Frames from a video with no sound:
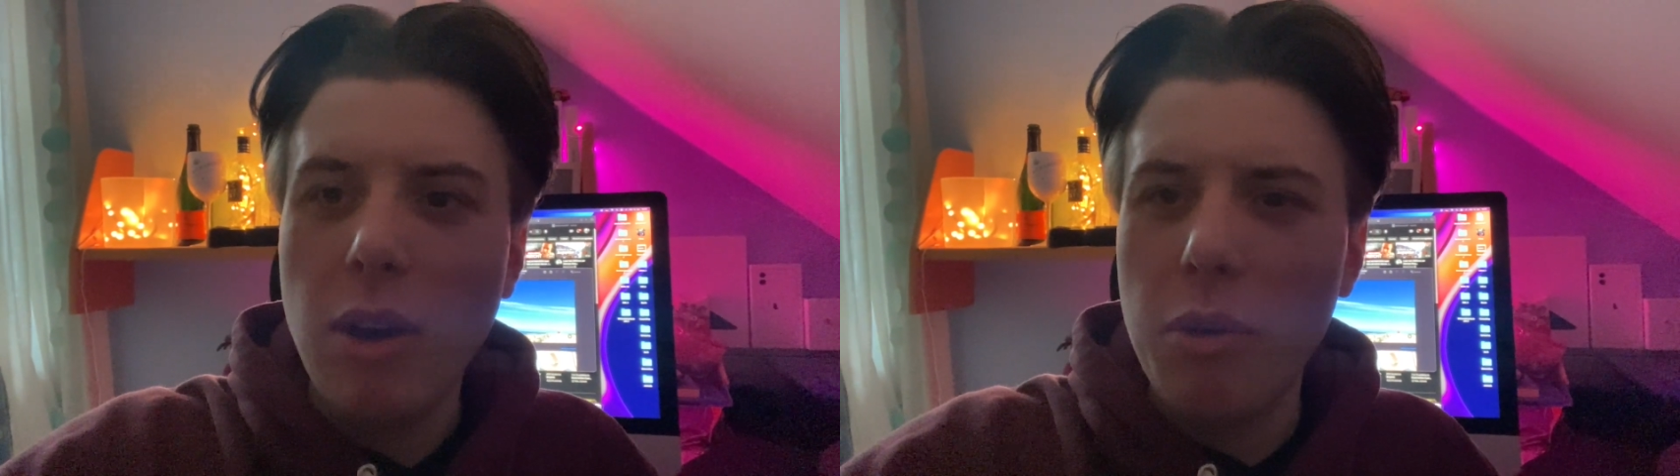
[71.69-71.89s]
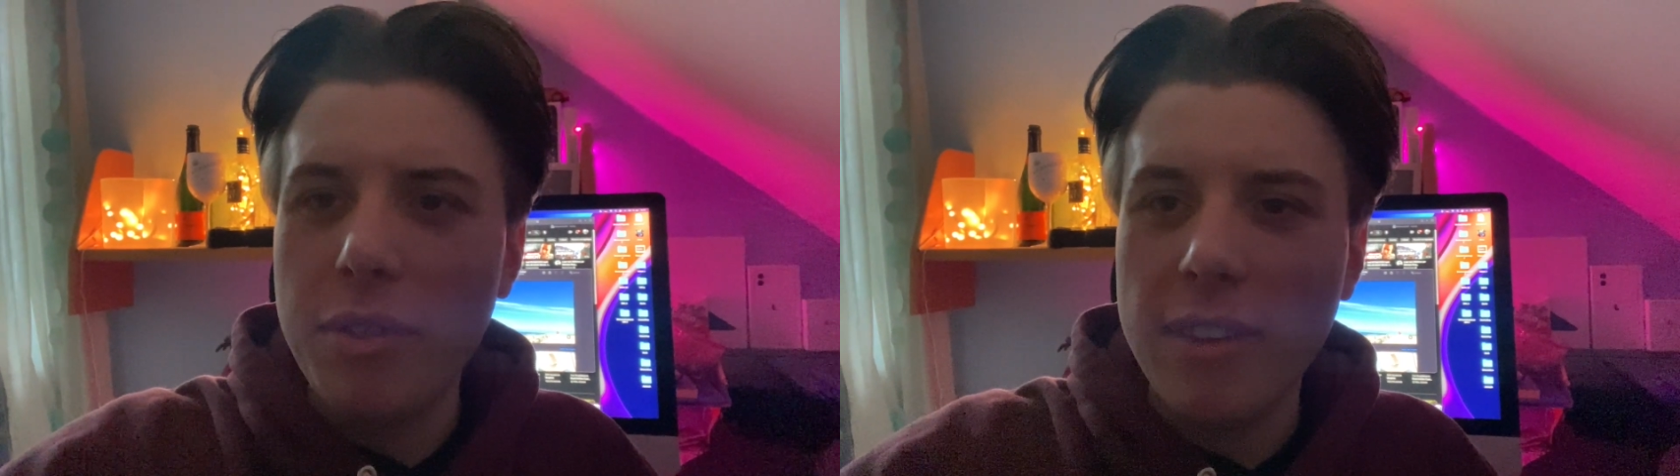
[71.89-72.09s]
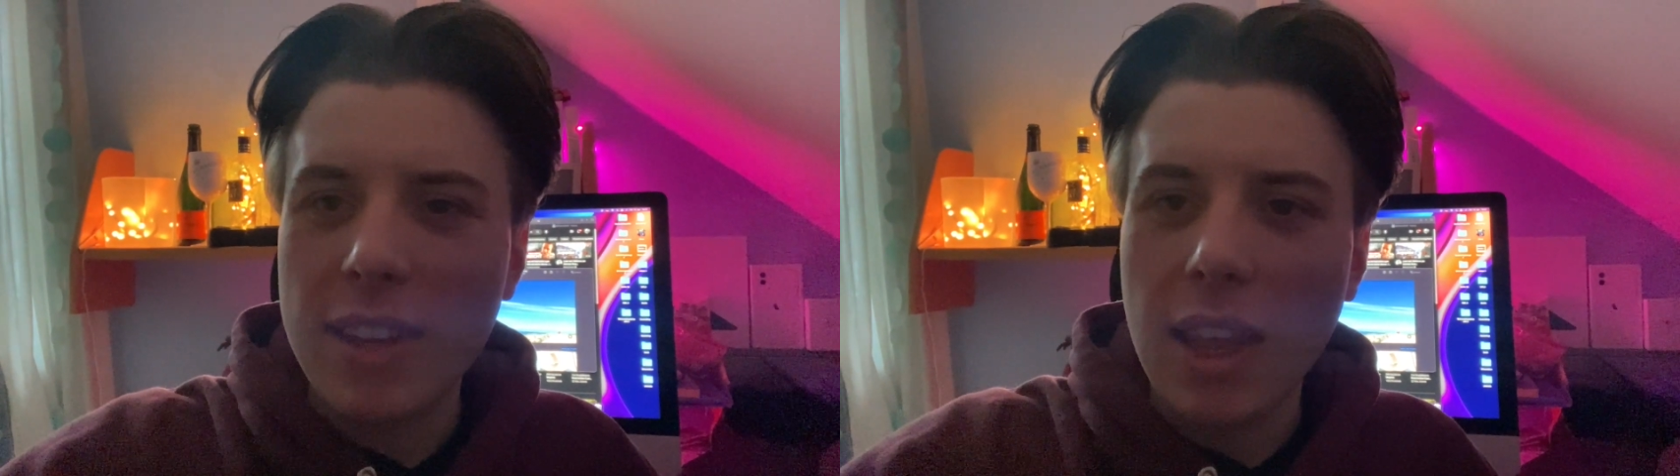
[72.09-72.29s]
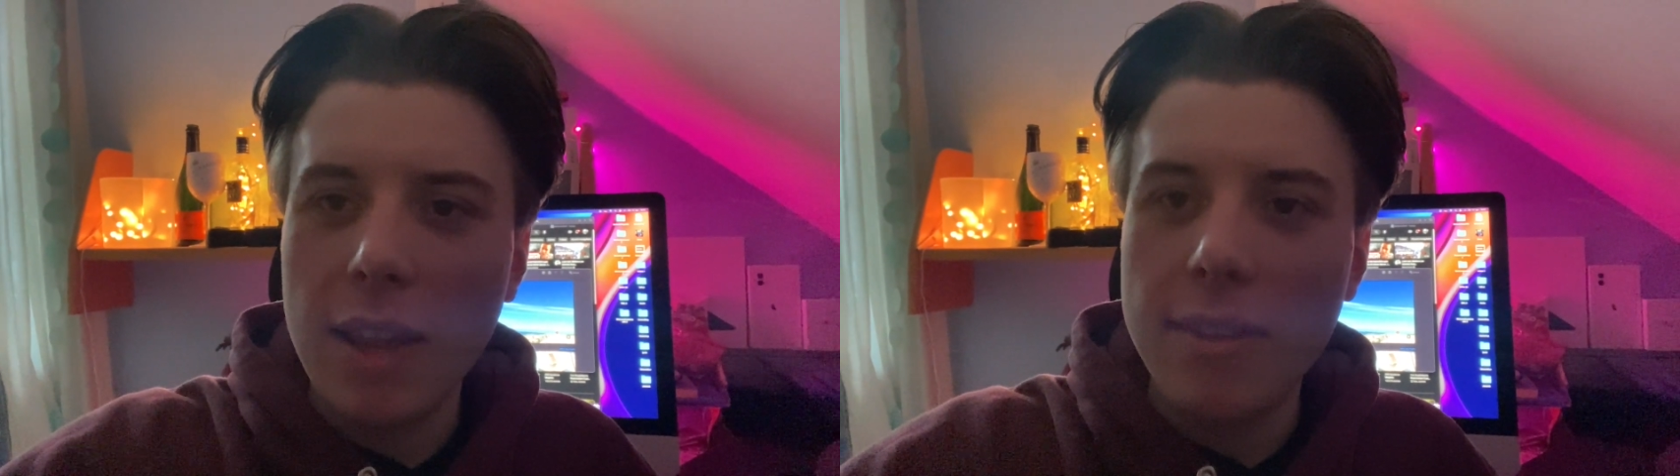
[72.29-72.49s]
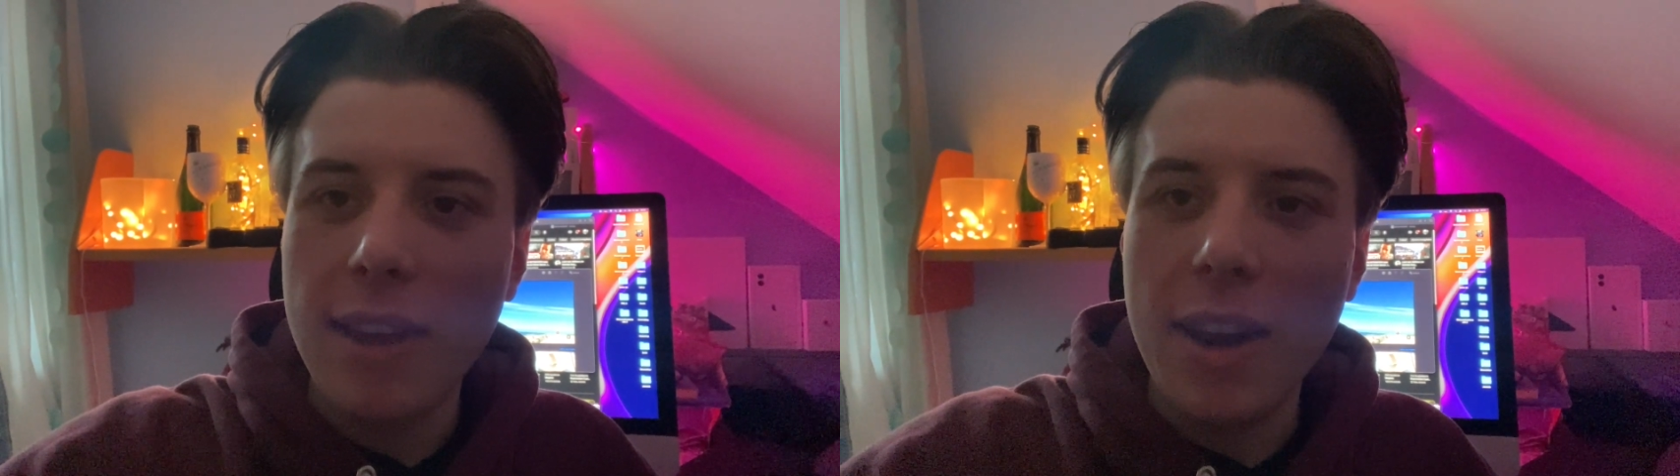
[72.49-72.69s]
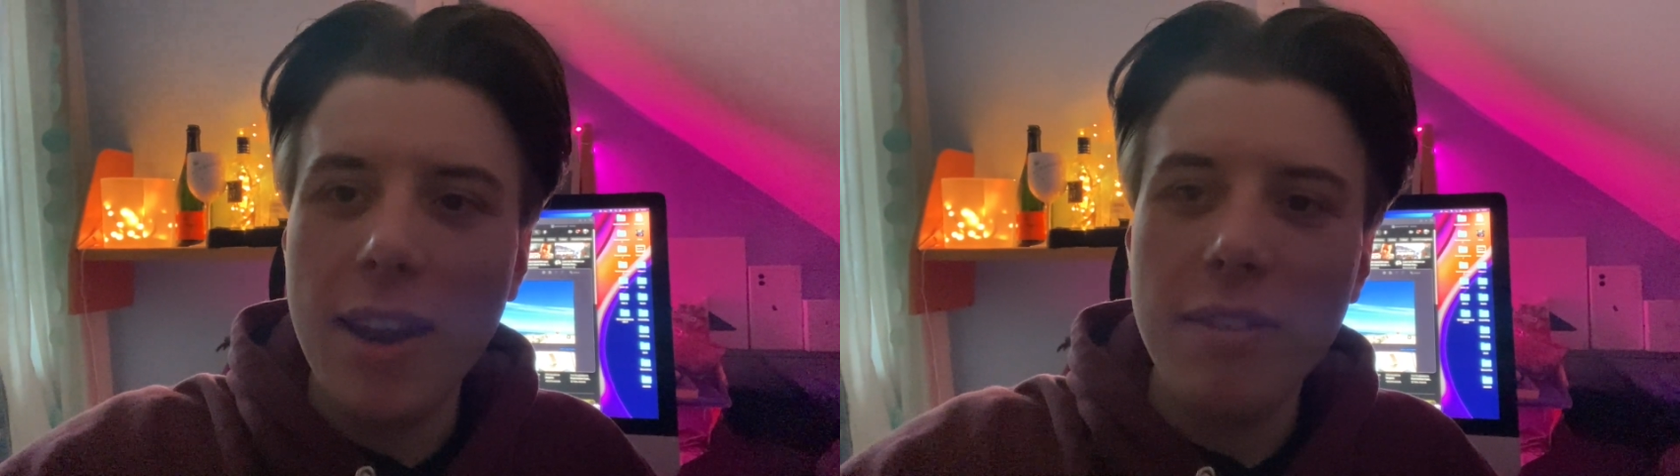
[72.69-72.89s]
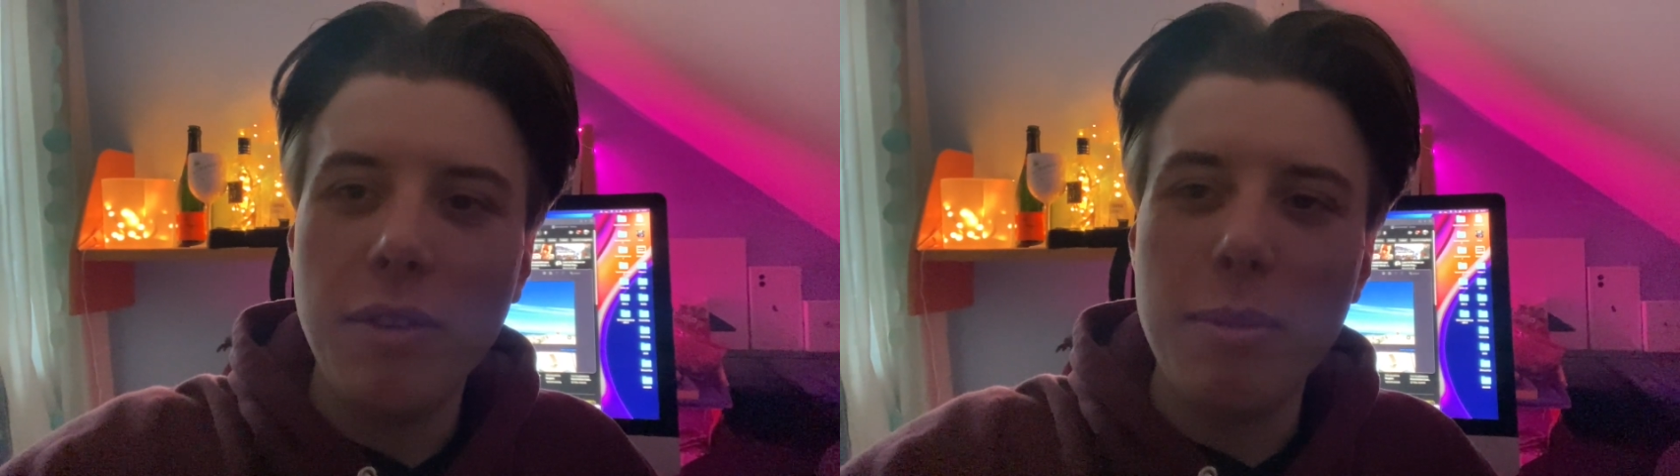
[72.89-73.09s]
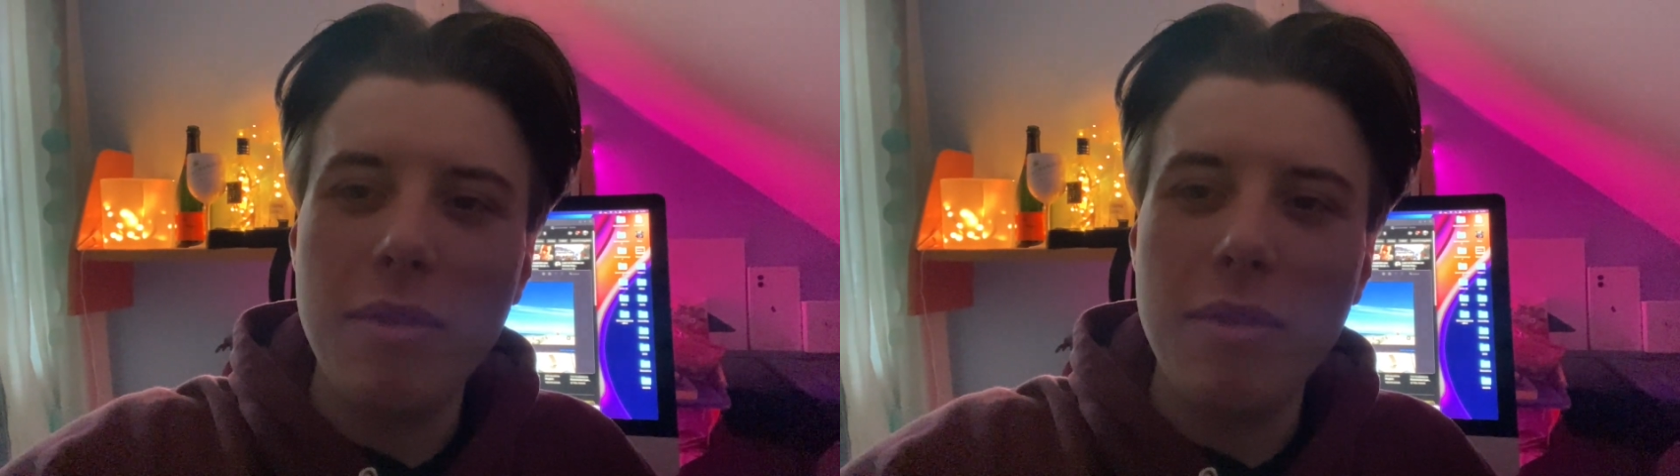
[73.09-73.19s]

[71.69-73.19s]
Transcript: und das Ganze anhand von